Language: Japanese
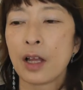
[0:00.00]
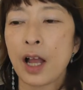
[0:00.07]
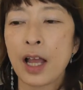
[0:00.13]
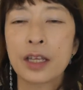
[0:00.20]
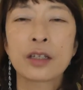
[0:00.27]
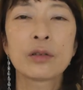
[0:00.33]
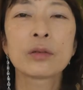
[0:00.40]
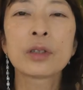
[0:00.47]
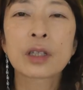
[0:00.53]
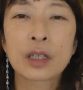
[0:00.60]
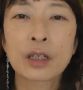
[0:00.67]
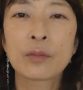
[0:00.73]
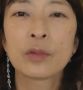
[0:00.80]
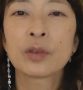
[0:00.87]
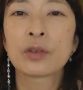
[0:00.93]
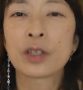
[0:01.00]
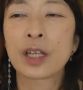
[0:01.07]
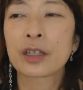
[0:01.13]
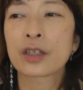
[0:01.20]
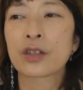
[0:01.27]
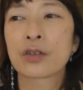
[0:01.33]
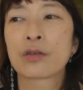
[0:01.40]
汎用的なものに
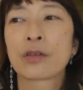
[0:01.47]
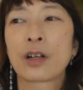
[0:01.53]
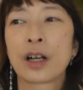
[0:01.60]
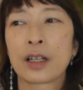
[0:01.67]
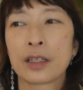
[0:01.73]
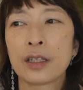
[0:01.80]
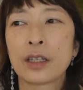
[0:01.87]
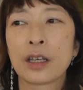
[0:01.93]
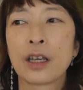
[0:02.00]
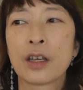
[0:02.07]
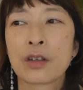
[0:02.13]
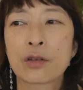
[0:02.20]
なった瞬間に